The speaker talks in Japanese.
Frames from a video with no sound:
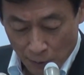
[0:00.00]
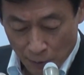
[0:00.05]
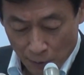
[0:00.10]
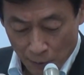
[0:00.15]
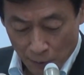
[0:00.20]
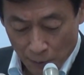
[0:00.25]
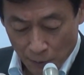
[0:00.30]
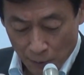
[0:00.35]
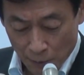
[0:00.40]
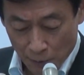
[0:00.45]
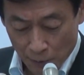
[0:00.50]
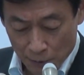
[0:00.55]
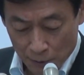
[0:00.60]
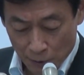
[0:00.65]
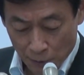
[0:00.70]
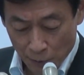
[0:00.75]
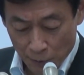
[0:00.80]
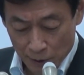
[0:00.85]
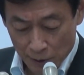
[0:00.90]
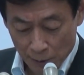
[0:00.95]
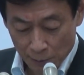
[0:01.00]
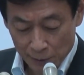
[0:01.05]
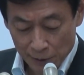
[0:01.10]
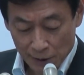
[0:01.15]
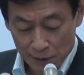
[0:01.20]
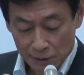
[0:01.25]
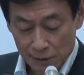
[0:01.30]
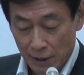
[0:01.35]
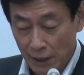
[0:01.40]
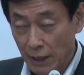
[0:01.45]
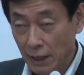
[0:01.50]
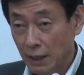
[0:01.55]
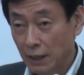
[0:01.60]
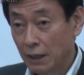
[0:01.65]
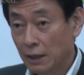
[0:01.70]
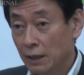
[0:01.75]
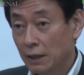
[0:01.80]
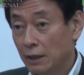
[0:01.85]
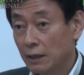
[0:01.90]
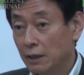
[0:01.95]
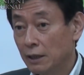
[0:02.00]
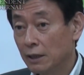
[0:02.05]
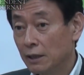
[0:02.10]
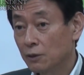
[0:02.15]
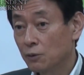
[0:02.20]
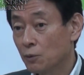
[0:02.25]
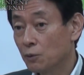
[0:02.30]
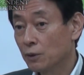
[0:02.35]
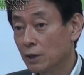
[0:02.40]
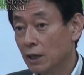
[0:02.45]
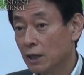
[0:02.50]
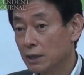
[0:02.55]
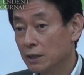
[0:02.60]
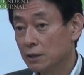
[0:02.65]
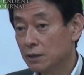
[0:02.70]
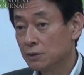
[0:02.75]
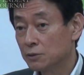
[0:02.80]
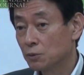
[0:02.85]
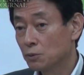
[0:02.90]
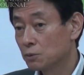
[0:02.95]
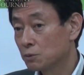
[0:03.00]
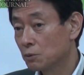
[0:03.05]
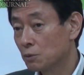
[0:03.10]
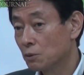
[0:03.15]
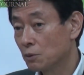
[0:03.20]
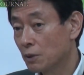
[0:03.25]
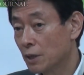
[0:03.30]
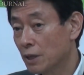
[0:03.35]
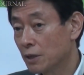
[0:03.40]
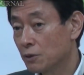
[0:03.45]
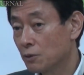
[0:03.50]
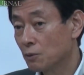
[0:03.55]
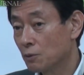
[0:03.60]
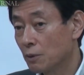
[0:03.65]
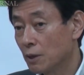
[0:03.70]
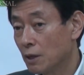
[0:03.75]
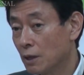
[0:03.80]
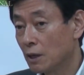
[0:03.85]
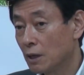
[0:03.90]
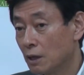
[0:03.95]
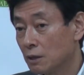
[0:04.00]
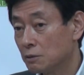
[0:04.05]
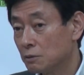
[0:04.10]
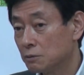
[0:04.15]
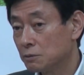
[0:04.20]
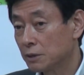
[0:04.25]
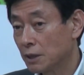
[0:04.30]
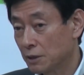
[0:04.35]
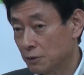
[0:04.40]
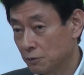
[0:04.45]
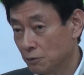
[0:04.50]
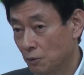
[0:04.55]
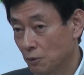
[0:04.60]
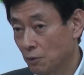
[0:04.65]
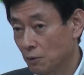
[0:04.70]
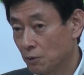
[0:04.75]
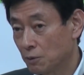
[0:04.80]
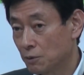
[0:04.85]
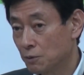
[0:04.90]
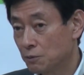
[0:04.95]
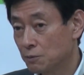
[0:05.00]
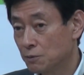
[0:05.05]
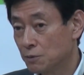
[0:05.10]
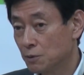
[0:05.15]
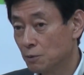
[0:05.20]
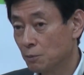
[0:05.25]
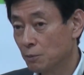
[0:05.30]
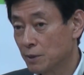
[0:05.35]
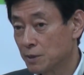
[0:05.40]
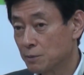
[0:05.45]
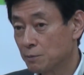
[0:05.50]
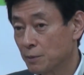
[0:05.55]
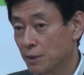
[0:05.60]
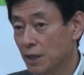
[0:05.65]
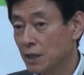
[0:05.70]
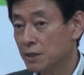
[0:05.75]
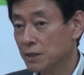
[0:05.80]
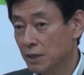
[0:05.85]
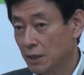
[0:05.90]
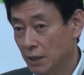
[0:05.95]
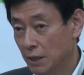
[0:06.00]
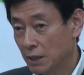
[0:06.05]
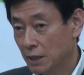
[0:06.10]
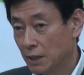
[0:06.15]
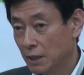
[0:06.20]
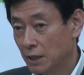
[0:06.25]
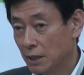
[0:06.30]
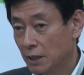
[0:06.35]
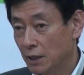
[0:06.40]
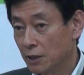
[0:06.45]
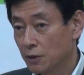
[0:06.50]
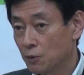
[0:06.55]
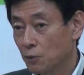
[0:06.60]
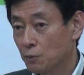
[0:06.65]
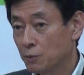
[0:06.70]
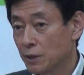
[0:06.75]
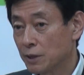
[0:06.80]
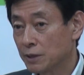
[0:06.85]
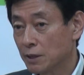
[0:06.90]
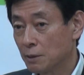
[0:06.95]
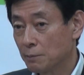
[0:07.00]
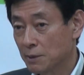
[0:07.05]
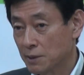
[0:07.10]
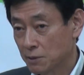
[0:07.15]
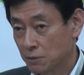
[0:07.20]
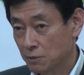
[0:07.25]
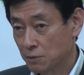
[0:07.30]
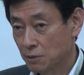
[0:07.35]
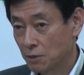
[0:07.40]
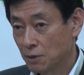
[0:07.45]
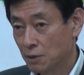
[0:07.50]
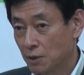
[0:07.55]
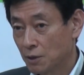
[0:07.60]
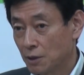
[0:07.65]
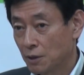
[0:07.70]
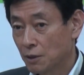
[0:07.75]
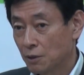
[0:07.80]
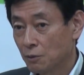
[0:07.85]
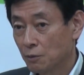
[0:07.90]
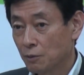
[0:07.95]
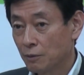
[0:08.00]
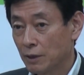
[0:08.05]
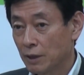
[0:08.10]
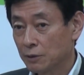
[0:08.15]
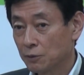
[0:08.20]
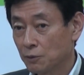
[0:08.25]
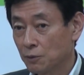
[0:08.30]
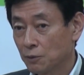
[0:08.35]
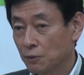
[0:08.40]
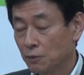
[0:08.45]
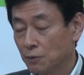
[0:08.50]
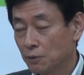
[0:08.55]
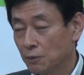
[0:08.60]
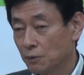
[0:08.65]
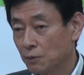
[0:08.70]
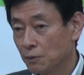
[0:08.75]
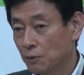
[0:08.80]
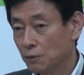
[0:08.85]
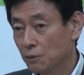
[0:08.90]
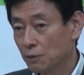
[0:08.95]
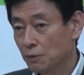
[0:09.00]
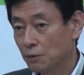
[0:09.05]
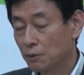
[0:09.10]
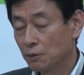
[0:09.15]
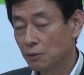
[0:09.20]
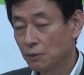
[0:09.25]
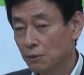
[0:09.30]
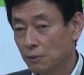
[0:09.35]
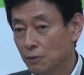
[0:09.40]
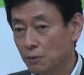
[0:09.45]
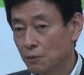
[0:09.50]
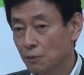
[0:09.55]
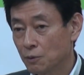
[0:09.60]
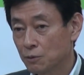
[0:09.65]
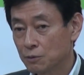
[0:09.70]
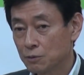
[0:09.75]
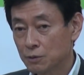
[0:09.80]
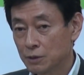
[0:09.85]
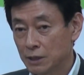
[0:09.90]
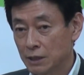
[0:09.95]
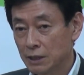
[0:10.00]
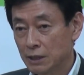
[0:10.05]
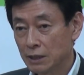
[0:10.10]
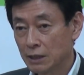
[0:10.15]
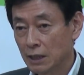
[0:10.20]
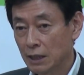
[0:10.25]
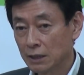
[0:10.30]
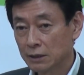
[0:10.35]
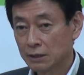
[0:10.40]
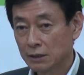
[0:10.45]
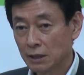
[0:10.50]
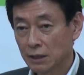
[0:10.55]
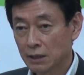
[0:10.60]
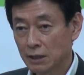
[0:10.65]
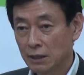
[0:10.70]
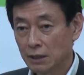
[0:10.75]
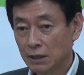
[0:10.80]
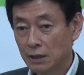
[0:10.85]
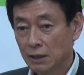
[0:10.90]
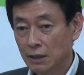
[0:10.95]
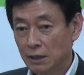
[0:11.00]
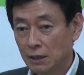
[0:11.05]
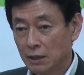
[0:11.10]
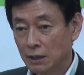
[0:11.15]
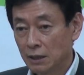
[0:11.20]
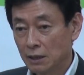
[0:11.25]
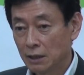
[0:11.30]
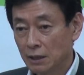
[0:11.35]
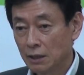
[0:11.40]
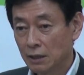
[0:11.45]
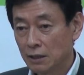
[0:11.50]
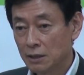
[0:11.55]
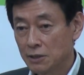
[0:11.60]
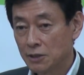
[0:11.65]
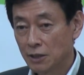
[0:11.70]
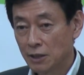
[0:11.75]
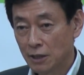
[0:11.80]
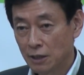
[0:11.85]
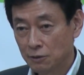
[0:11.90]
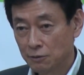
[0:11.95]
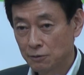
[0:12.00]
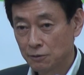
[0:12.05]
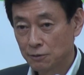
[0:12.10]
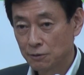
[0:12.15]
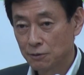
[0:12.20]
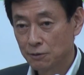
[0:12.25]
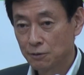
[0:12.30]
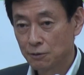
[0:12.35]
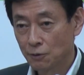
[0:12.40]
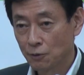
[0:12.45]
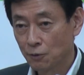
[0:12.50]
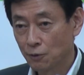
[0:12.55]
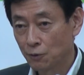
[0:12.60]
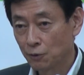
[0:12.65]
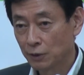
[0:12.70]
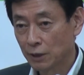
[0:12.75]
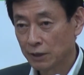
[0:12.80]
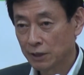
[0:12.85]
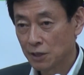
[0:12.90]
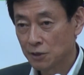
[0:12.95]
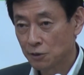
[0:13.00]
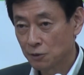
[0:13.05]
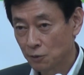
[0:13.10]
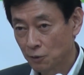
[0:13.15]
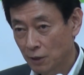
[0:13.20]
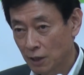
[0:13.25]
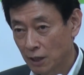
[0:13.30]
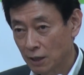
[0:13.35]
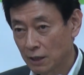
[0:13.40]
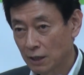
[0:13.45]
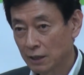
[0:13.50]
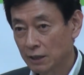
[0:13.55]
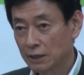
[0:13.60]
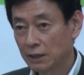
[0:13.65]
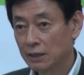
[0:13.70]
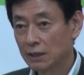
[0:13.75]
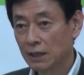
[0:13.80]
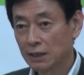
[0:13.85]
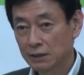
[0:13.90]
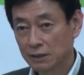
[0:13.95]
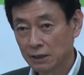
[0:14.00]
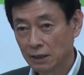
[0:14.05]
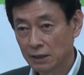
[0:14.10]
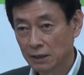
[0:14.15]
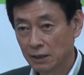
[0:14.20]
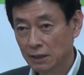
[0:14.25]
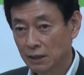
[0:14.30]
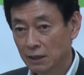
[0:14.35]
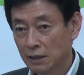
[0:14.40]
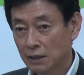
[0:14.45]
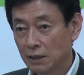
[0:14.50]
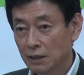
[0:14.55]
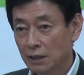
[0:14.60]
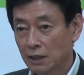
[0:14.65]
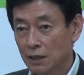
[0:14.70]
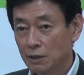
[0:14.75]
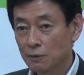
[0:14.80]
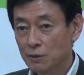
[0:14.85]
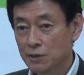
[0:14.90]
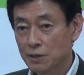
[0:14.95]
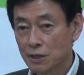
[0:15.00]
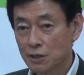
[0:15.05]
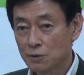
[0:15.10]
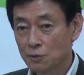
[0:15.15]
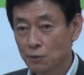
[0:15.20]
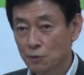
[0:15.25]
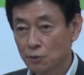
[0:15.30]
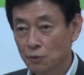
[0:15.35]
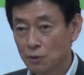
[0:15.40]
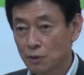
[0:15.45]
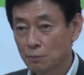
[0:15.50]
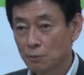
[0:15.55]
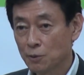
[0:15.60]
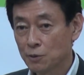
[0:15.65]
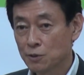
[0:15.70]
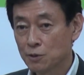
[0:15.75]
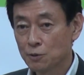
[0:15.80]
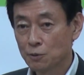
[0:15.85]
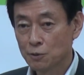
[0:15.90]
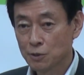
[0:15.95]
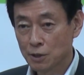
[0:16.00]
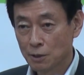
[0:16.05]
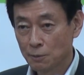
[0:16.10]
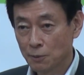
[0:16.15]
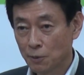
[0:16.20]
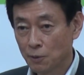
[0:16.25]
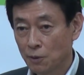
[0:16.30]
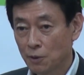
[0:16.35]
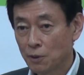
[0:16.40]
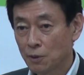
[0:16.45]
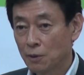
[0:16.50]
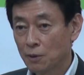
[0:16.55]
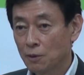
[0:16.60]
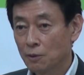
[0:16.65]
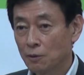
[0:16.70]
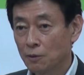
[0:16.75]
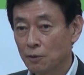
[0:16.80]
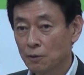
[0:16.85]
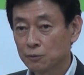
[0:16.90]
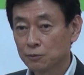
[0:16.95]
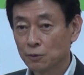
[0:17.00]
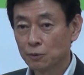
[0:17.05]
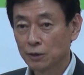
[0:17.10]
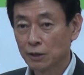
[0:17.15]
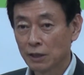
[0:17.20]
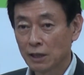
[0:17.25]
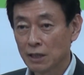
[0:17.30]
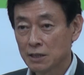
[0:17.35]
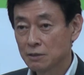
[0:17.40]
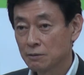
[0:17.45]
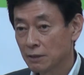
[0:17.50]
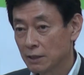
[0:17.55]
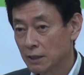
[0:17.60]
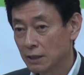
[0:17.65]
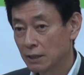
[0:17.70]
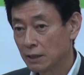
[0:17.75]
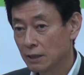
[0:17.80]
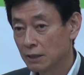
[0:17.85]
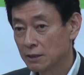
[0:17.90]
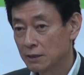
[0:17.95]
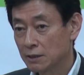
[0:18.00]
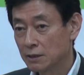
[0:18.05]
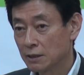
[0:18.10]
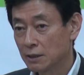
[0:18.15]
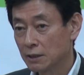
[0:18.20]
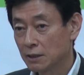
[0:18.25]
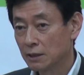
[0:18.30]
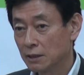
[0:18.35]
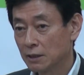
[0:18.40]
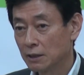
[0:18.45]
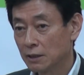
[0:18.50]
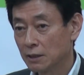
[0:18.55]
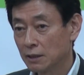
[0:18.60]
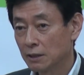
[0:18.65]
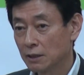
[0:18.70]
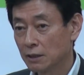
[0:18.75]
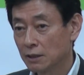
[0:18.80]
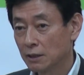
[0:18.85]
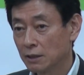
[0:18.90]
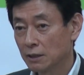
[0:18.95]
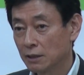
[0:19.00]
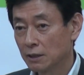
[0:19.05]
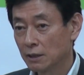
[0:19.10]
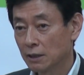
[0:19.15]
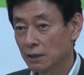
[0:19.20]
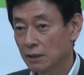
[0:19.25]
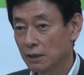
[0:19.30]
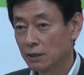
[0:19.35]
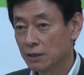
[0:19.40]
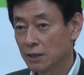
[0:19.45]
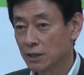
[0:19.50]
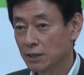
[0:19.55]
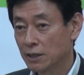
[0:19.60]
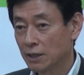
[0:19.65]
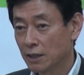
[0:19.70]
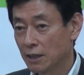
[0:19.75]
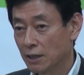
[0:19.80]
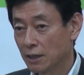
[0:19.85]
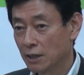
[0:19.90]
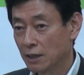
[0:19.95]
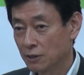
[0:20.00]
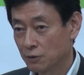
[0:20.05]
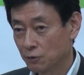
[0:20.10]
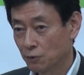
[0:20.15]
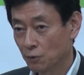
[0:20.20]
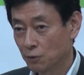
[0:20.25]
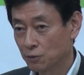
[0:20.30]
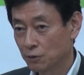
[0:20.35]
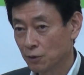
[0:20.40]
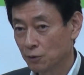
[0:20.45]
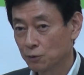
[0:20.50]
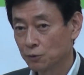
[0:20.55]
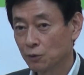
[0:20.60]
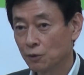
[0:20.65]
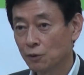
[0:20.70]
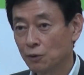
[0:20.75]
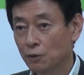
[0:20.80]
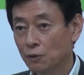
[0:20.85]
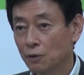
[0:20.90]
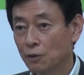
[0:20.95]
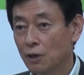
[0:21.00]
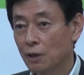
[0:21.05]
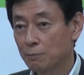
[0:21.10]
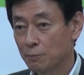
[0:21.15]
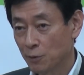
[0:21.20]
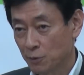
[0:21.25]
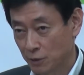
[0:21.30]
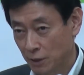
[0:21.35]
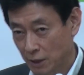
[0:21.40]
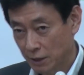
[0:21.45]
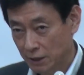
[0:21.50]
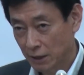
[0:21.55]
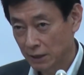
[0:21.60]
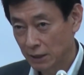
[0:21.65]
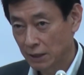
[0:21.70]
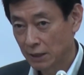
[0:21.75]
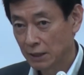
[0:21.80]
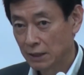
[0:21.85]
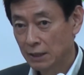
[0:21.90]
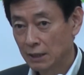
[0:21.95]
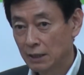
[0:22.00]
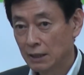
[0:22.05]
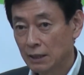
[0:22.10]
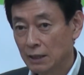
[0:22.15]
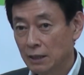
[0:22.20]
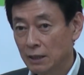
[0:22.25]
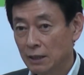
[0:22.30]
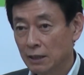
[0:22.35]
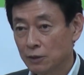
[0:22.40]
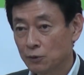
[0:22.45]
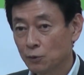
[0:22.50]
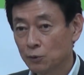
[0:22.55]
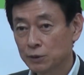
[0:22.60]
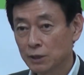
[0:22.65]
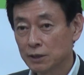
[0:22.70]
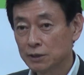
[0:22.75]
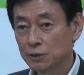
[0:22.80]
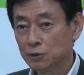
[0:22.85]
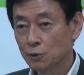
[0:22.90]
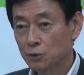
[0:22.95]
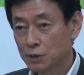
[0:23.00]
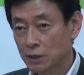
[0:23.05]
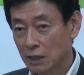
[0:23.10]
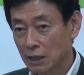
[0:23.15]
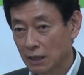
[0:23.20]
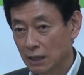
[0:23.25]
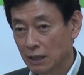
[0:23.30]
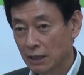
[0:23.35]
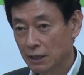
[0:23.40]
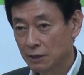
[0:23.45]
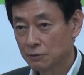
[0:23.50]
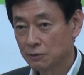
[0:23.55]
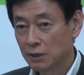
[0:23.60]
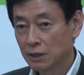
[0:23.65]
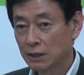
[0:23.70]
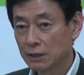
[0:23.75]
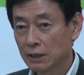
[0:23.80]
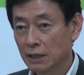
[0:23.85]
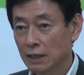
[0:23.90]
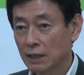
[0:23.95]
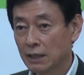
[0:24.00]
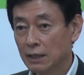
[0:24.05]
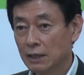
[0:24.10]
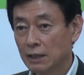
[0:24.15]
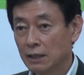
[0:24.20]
においてもですね、え今回、相当影響は受けるというふうに思います、現に影響を受けています。これはあの航空機であったり、え JR のような鉄道関係であったり、あるいは製造業でも自動車もトヨタが8割、え利益が減るというようなことを発表されたり、当然、自動車が減る中で、